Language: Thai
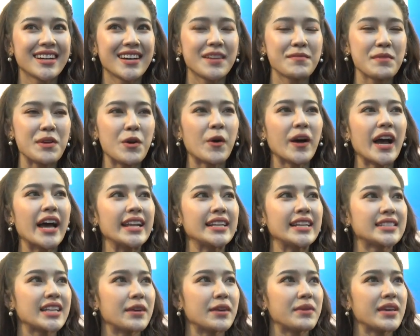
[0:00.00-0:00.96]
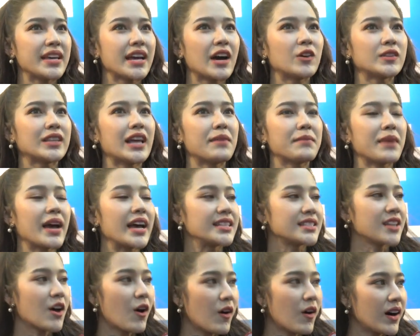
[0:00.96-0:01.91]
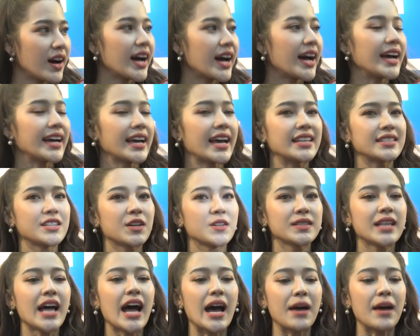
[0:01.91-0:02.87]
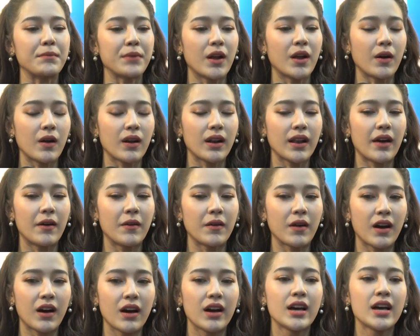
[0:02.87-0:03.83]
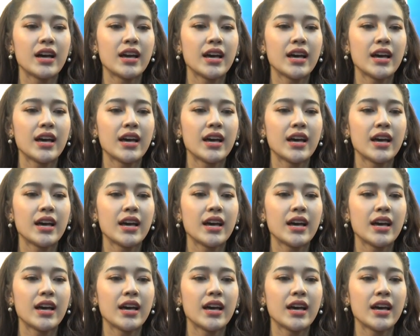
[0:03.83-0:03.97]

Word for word: ก็มีโอกาสได้เจอพี่เขาตามงานช่องค่ะงานชงสามเราก็